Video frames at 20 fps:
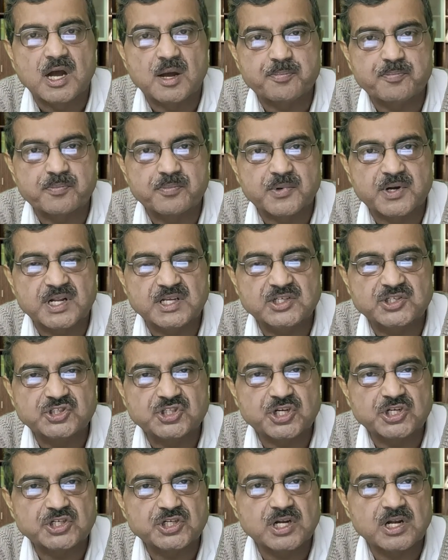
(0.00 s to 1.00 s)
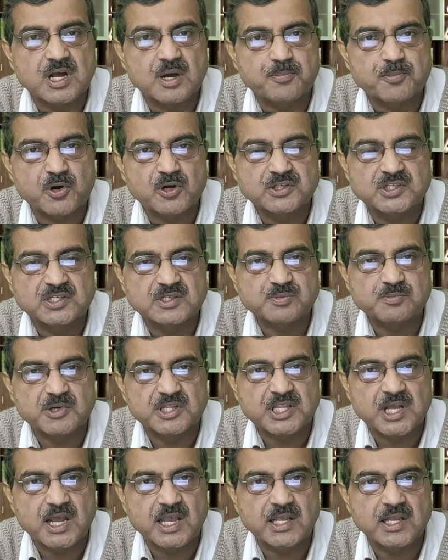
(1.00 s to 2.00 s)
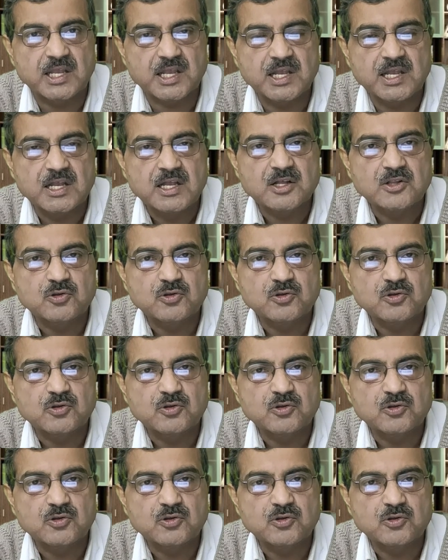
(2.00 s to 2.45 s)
आप रजिस्ट्रेशन का प्रोसेस बताएंगे